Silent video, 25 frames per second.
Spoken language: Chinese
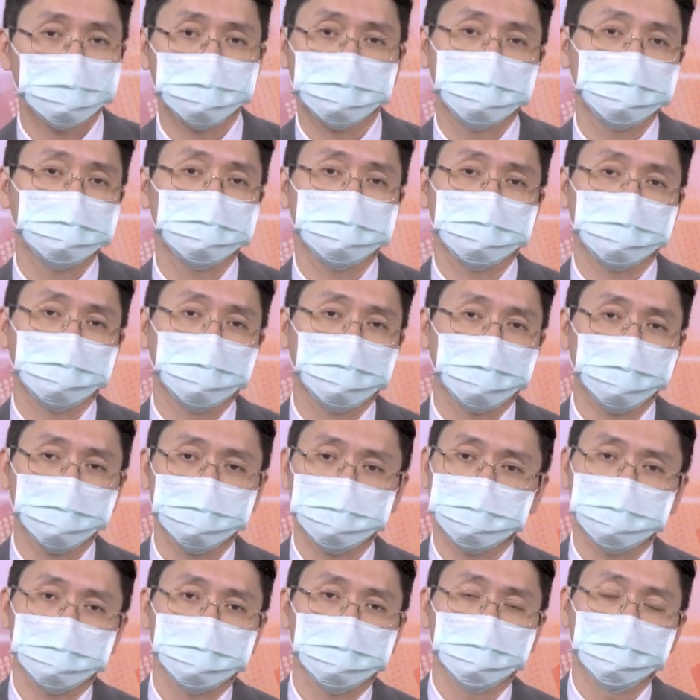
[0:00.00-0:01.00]
会解套，或
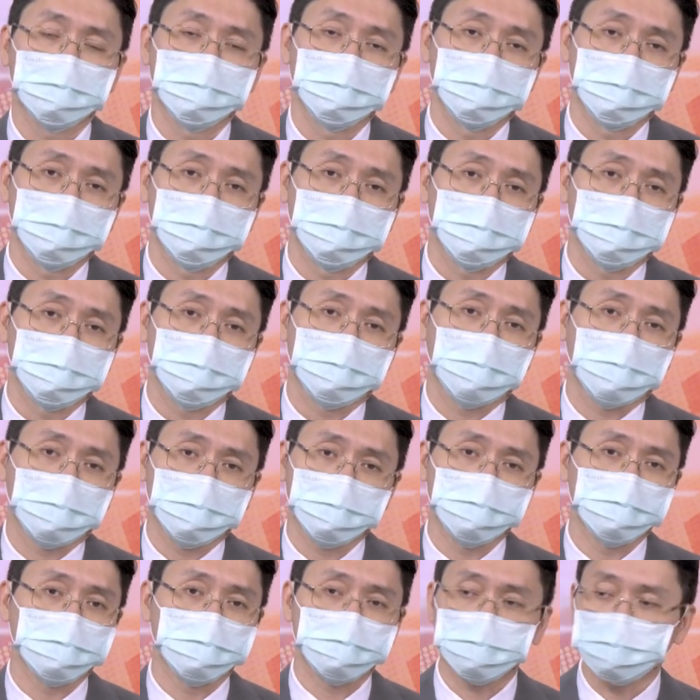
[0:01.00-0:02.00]
者航
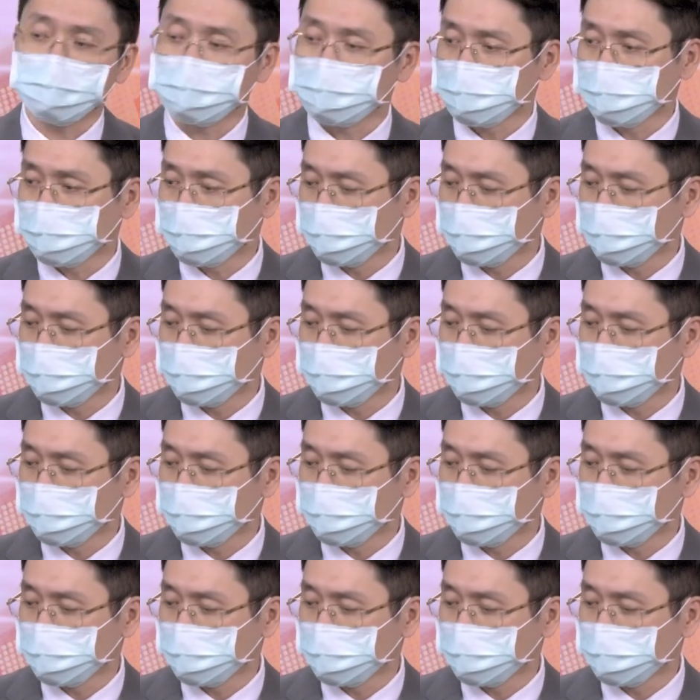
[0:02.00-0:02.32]
运股。